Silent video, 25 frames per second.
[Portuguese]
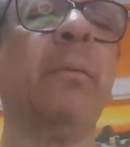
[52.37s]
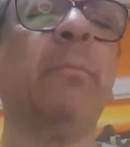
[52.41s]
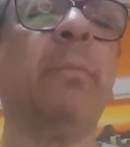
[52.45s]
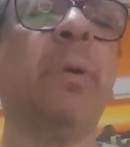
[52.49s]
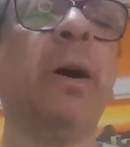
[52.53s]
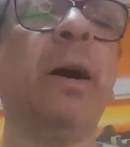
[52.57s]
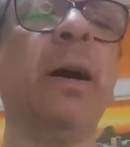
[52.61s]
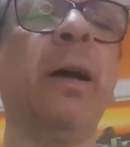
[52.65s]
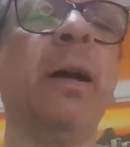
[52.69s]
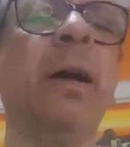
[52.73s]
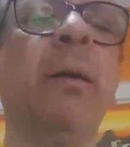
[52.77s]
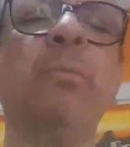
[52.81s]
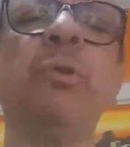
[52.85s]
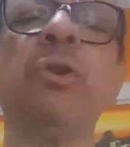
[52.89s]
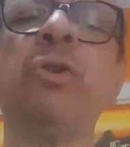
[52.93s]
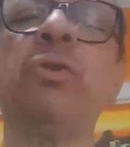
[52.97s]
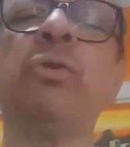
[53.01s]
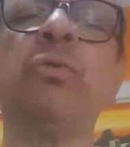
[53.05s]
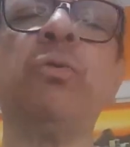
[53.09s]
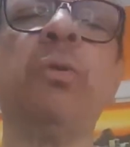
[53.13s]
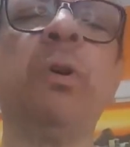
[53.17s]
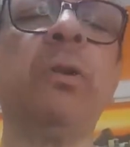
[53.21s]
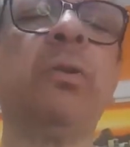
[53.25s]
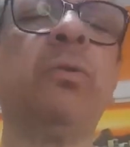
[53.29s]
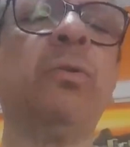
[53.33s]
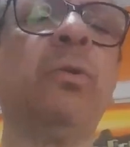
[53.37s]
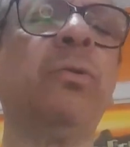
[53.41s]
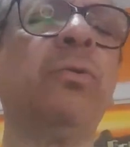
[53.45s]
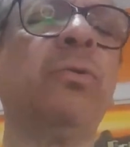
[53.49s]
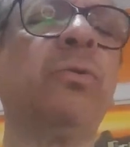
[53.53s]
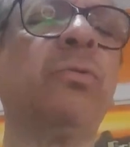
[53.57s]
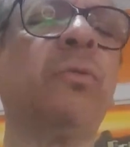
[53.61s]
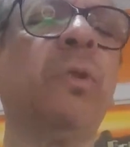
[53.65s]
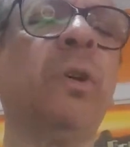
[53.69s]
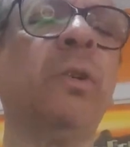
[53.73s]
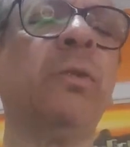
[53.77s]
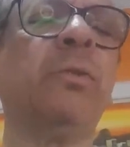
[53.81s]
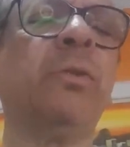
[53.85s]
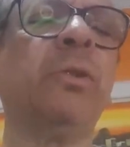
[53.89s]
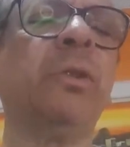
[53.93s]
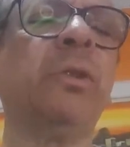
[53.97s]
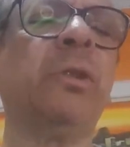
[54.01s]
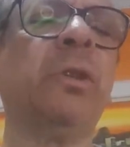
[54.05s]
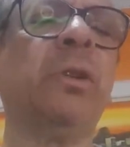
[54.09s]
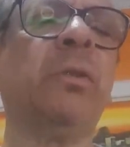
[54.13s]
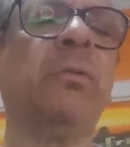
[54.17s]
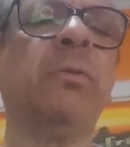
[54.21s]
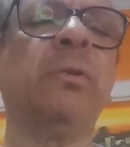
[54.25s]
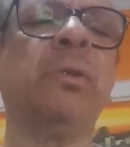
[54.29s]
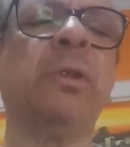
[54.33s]
Pai, abençoa todos quantos
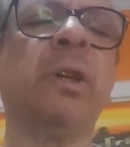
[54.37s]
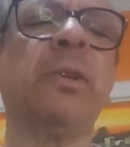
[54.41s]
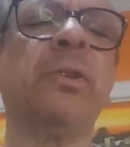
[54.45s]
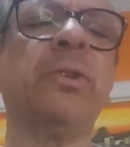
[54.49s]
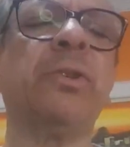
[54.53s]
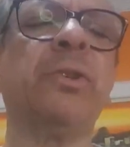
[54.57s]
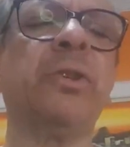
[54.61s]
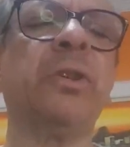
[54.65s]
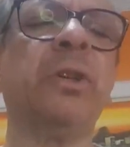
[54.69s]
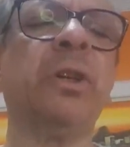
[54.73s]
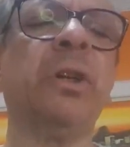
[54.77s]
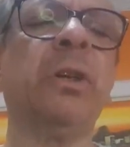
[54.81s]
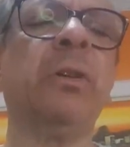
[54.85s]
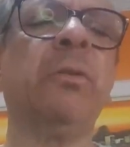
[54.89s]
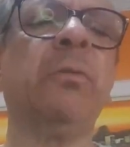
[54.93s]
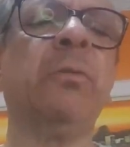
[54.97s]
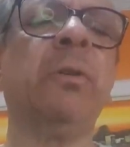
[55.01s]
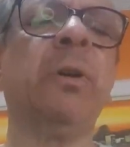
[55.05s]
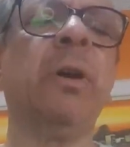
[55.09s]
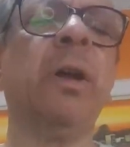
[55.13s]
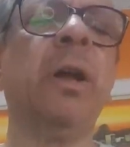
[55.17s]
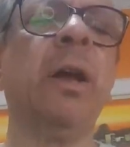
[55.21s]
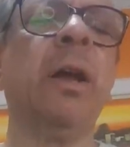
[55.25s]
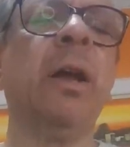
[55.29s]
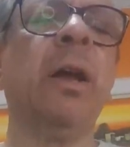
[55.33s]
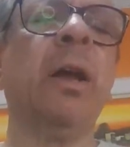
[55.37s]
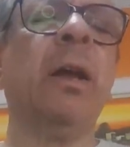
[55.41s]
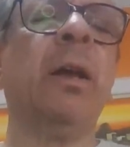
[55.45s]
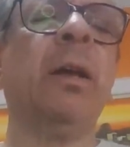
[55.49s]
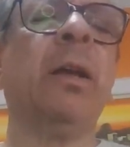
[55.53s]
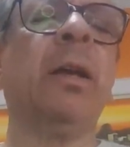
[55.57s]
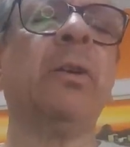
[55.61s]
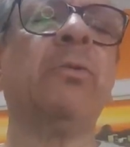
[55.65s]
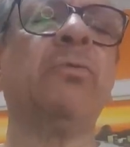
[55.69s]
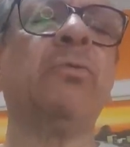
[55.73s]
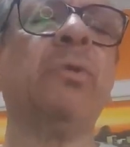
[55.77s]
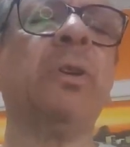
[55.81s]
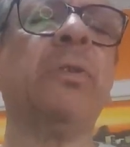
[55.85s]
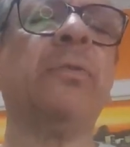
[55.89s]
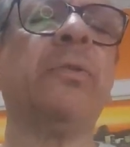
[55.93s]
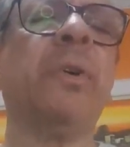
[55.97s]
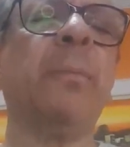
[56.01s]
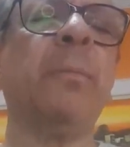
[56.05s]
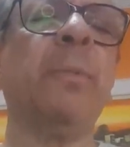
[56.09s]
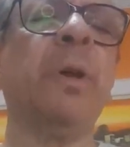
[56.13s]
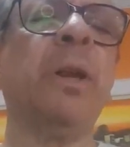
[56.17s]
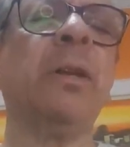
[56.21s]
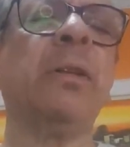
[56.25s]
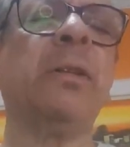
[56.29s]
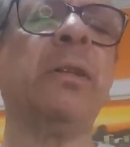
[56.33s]
estão nos assistindo que as suas
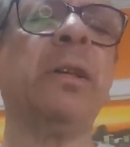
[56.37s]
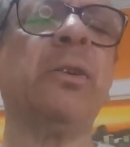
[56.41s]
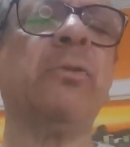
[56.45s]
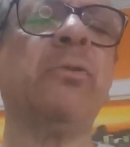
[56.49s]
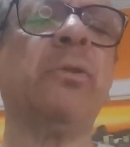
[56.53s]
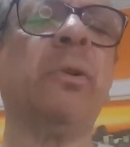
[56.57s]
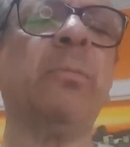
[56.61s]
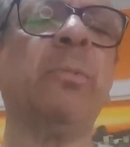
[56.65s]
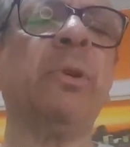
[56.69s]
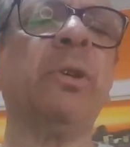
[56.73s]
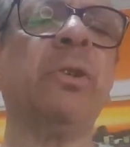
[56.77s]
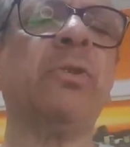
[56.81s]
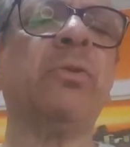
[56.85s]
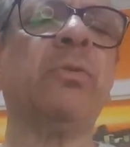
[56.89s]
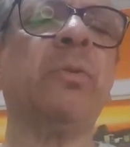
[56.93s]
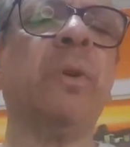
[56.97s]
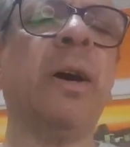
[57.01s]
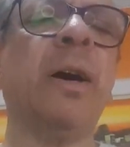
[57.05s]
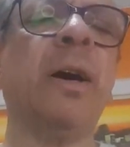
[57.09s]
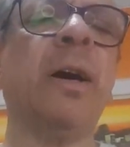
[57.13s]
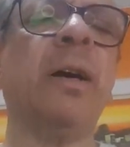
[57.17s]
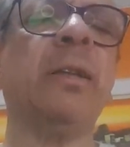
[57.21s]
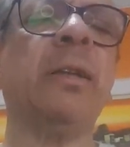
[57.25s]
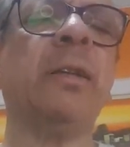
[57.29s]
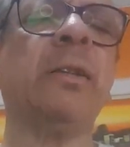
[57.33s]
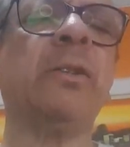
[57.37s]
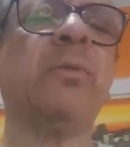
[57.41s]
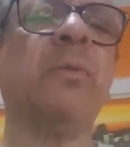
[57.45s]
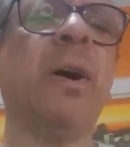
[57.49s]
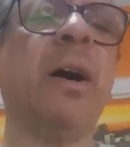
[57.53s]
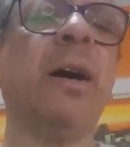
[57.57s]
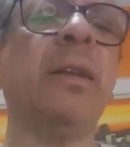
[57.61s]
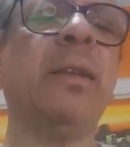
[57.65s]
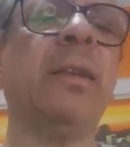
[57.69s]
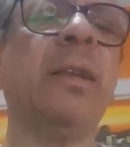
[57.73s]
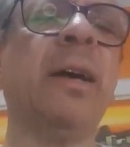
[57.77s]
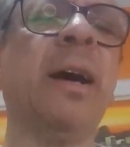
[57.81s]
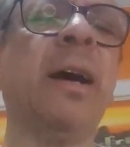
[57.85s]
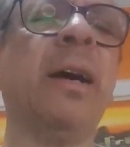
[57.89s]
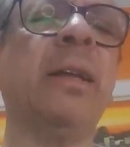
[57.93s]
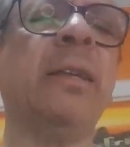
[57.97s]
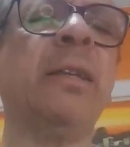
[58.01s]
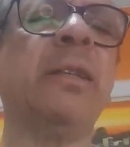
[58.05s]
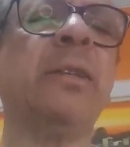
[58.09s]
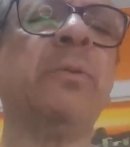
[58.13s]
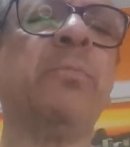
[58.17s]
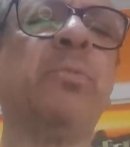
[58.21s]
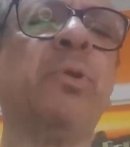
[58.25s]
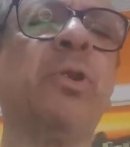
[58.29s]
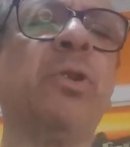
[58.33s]
famílias sejam abençoadas,
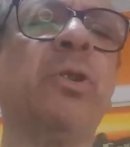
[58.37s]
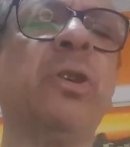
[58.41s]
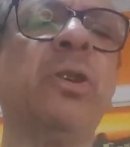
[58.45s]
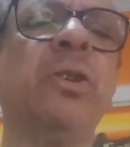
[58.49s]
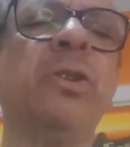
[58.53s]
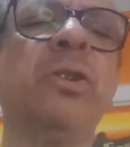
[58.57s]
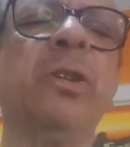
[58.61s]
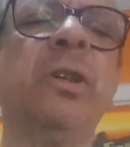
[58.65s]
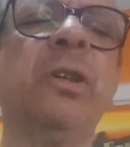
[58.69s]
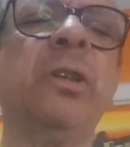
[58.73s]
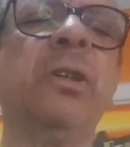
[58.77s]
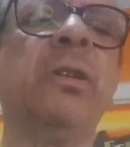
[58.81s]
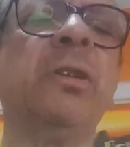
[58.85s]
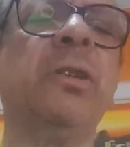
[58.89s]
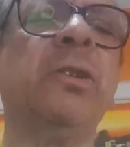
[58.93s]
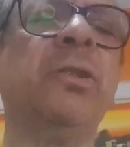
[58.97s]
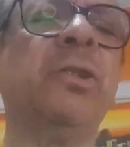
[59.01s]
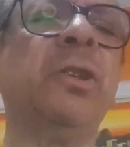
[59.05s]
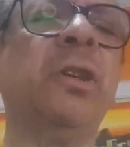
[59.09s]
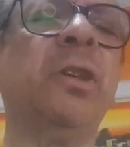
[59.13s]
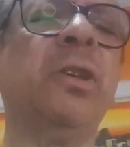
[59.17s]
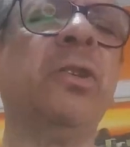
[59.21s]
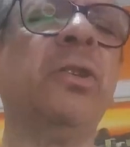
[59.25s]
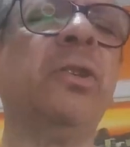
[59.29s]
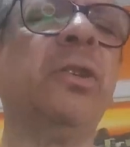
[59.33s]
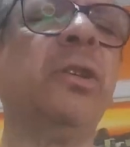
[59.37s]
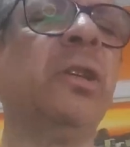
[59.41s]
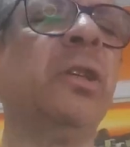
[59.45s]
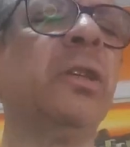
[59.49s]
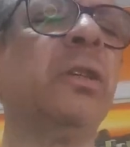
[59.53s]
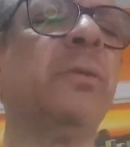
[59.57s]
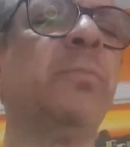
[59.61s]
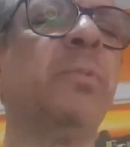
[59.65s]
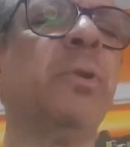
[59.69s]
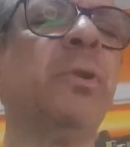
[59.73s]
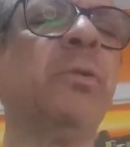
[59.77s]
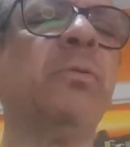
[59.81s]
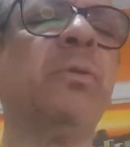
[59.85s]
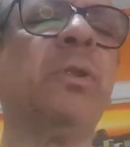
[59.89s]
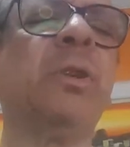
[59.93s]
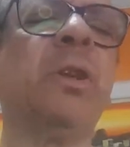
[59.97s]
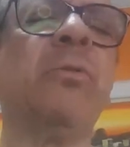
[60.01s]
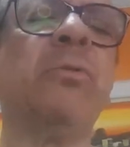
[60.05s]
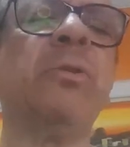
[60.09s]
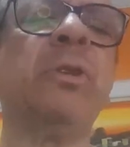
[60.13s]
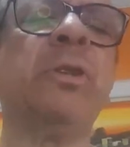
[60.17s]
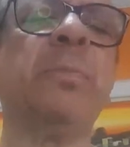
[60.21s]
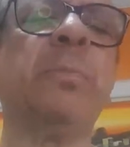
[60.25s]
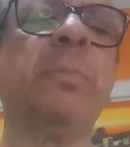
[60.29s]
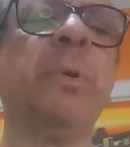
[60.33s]
guardadas, protegidas e dirigidas pelo
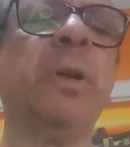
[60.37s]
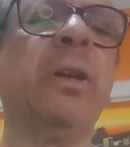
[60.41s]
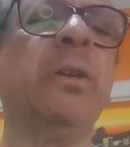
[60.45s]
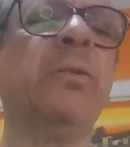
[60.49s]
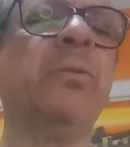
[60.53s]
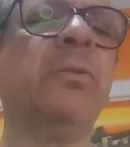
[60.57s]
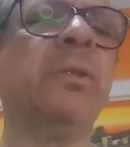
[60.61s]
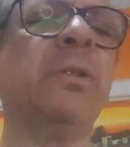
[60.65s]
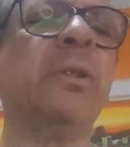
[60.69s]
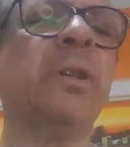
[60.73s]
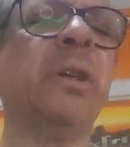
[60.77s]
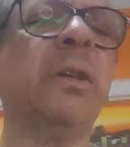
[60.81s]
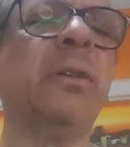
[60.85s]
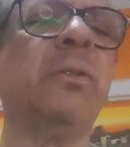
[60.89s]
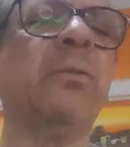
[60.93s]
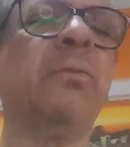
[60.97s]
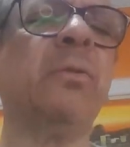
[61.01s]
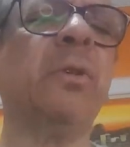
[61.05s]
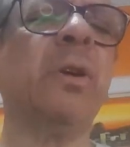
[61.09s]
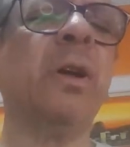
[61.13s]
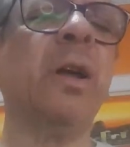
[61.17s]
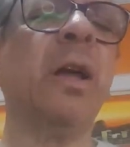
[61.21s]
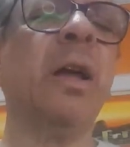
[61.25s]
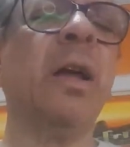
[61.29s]
teu Espírito Santo.